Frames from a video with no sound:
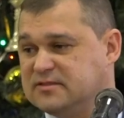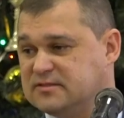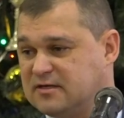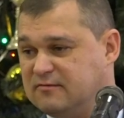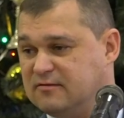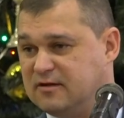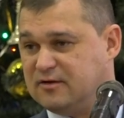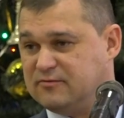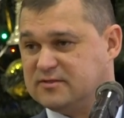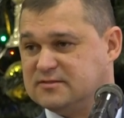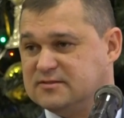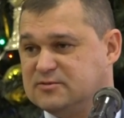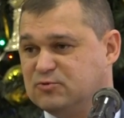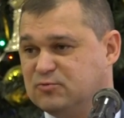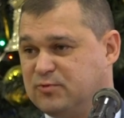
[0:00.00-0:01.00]
Поздравляю
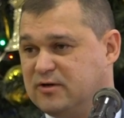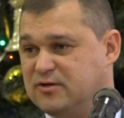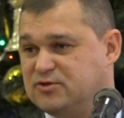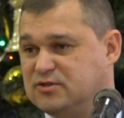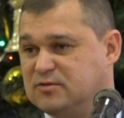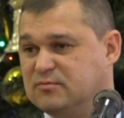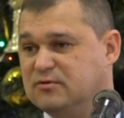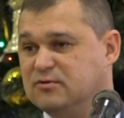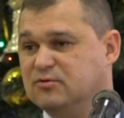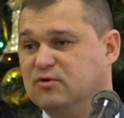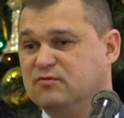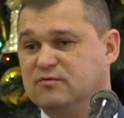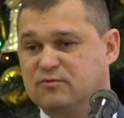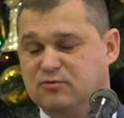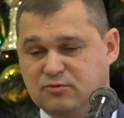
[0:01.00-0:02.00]
вас с наступающим
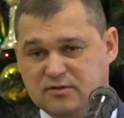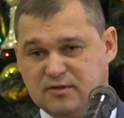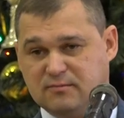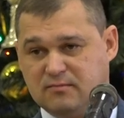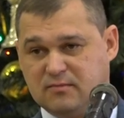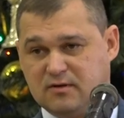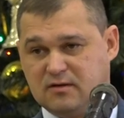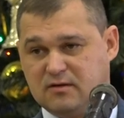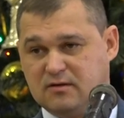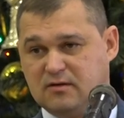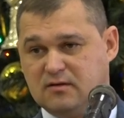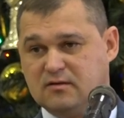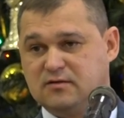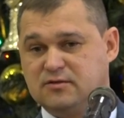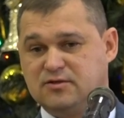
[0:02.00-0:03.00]
Новым годом
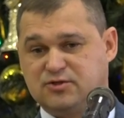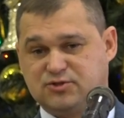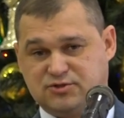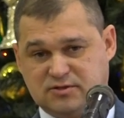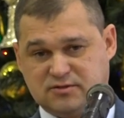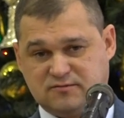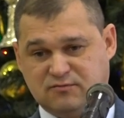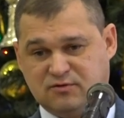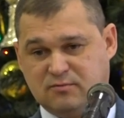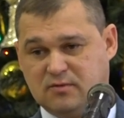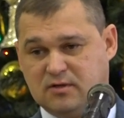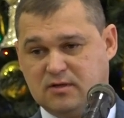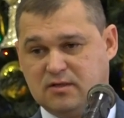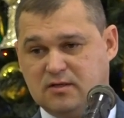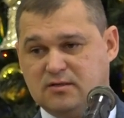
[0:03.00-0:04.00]
и
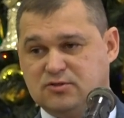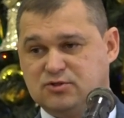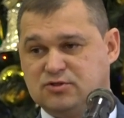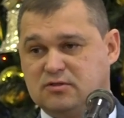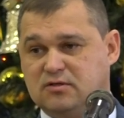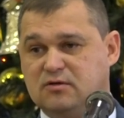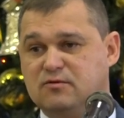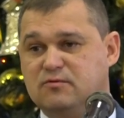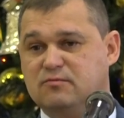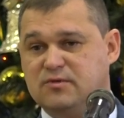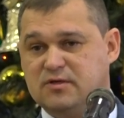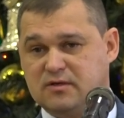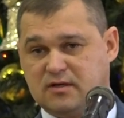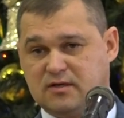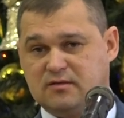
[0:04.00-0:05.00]
Рождеством. Желаю
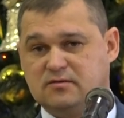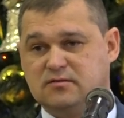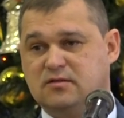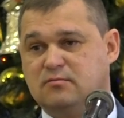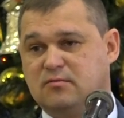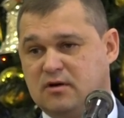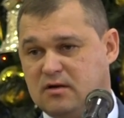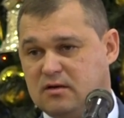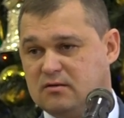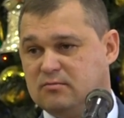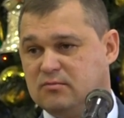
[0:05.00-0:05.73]
мира, добра,